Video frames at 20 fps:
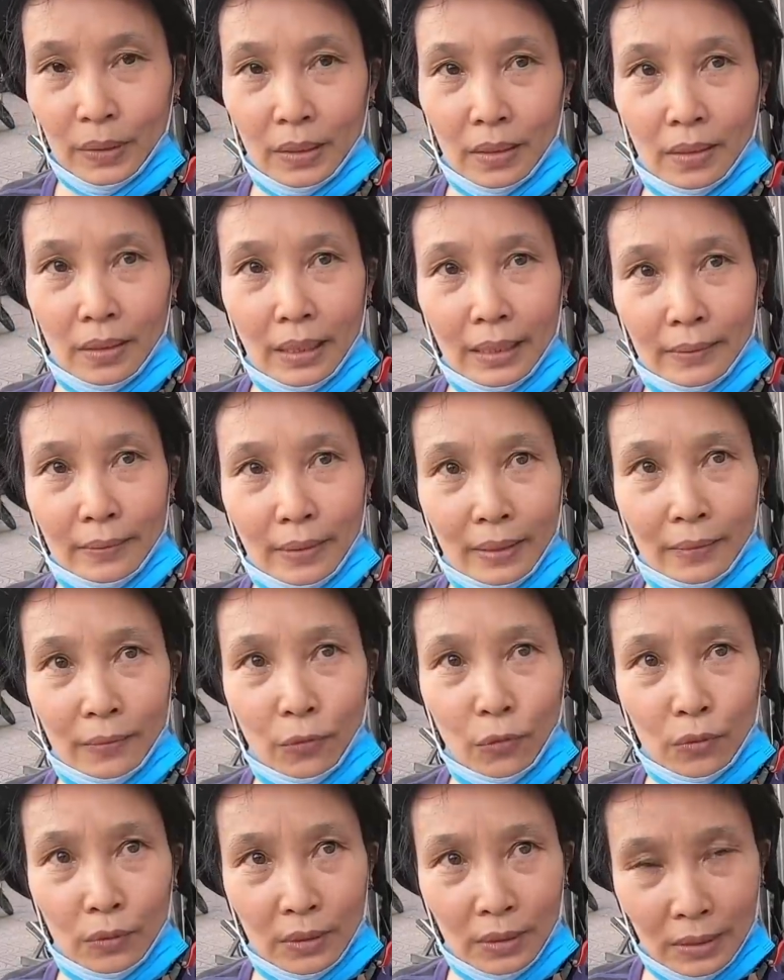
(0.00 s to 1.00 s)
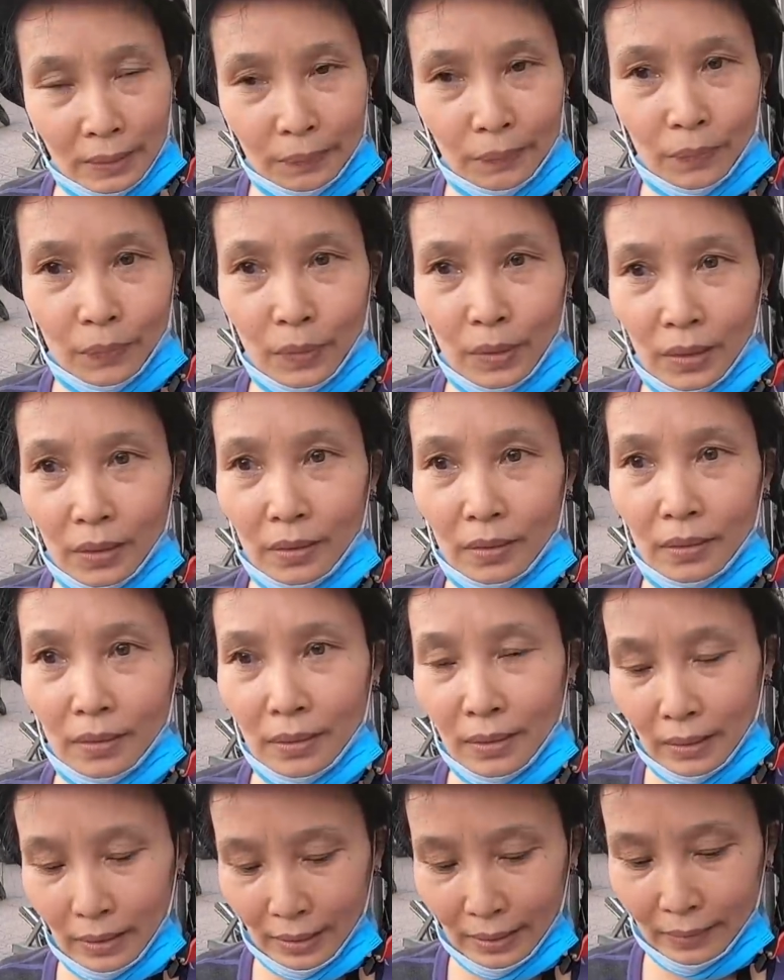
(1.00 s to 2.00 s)
à, là cho thêm tiền ăn nữa, rất
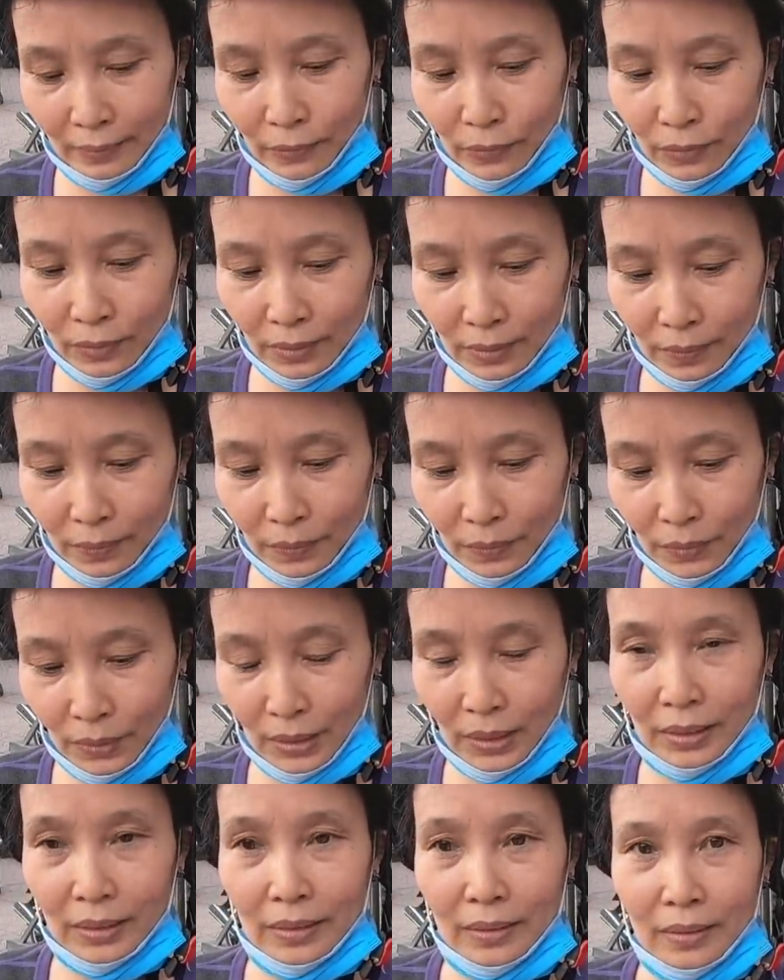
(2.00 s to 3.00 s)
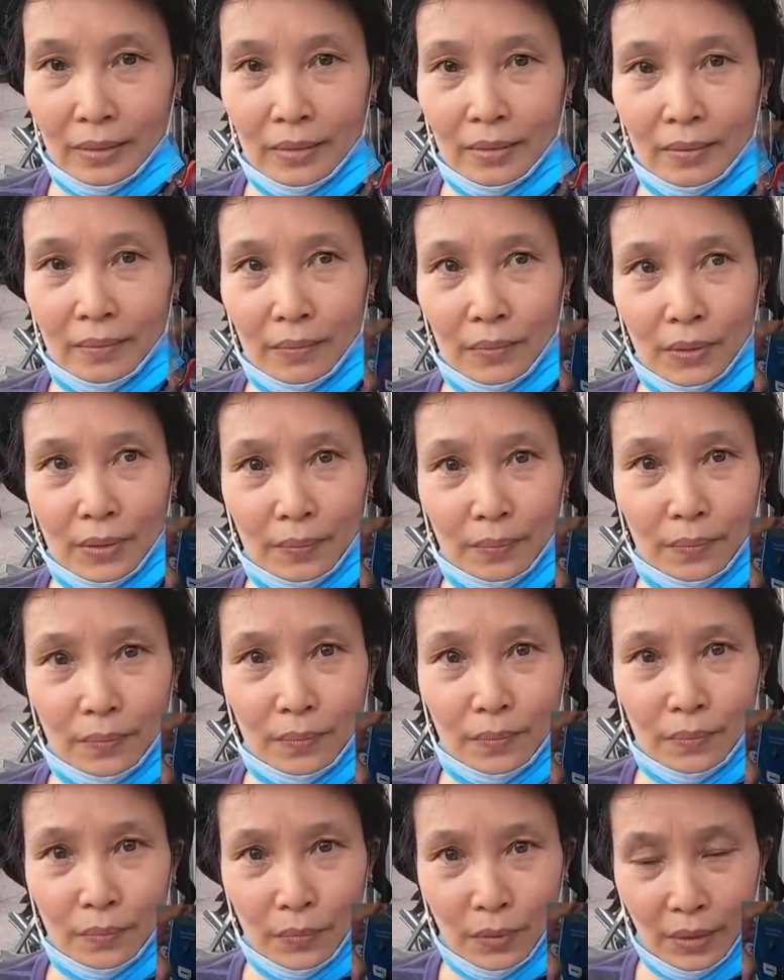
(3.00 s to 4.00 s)
là dễ thương. Cảm ơn chị rất là
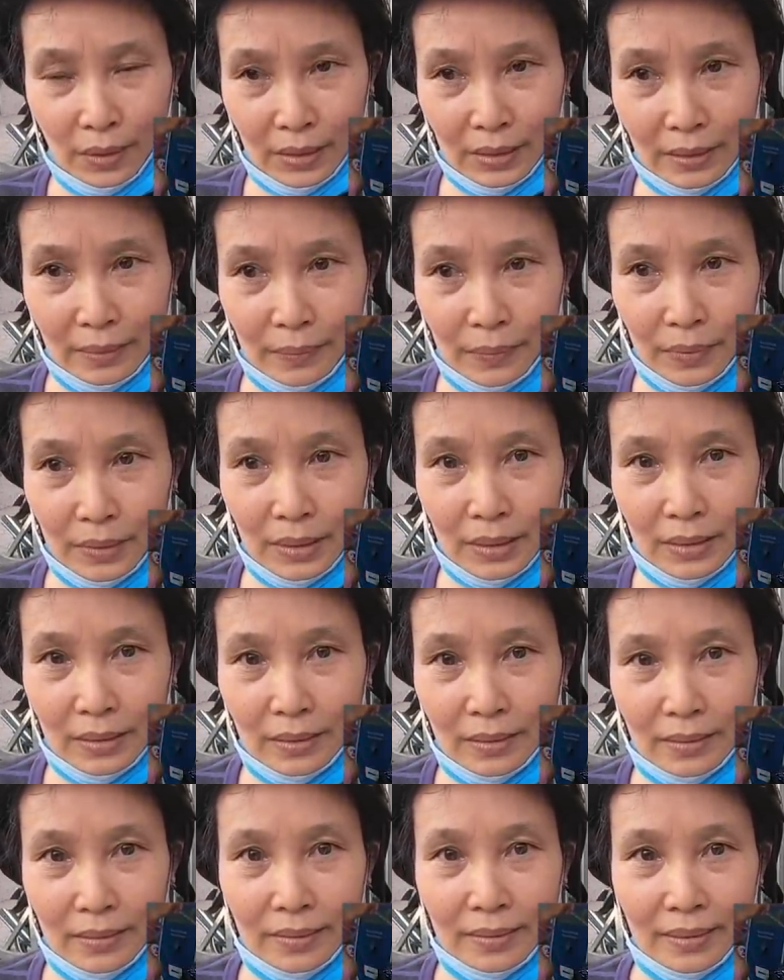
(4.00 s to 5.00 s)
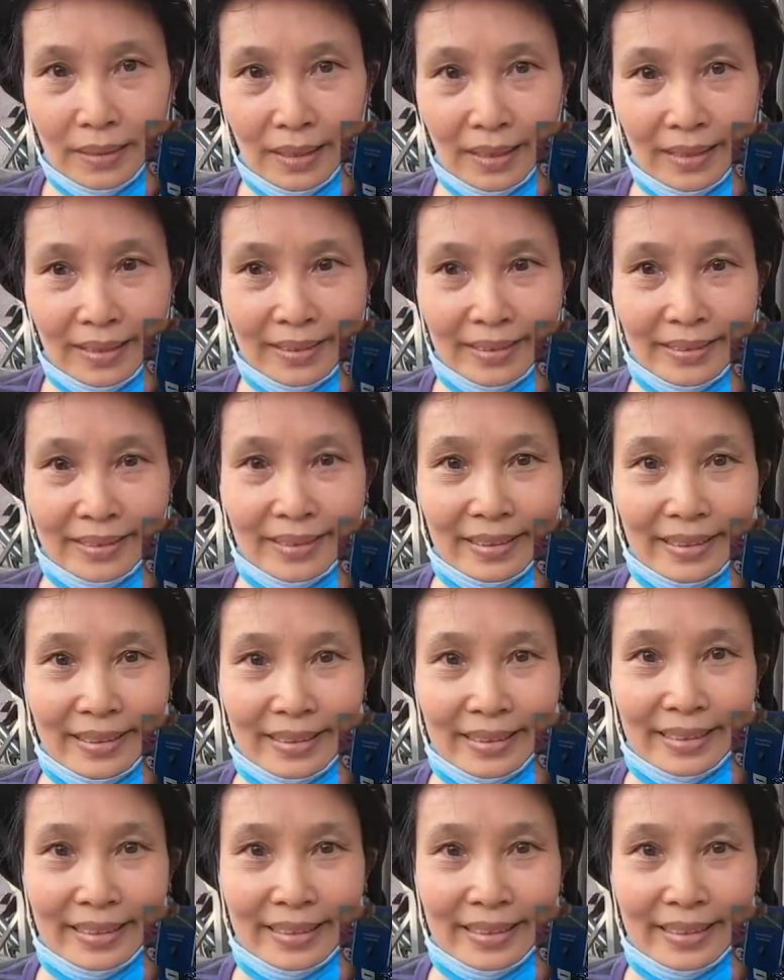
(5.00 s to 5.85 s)
nhiều nếu mà chị xem được cái video này. À,